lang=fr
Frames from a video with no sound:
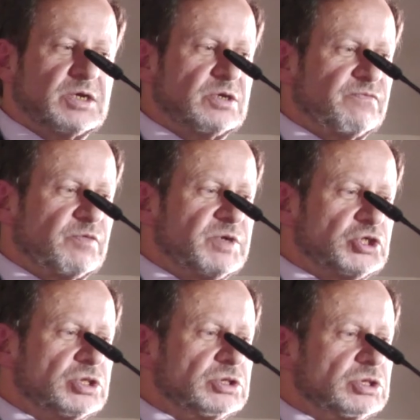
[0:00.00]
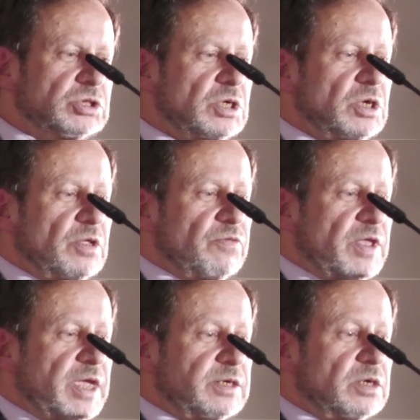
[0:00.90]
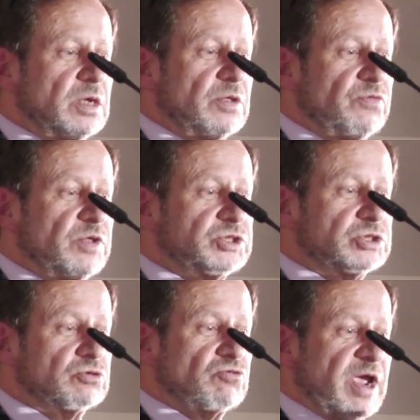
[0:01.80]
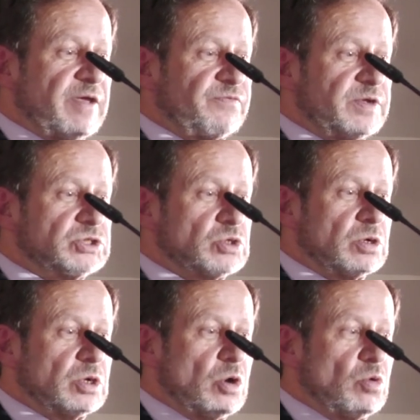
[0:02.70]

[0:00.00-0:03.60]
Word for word: il est absolument dépendant des modèles et des émissions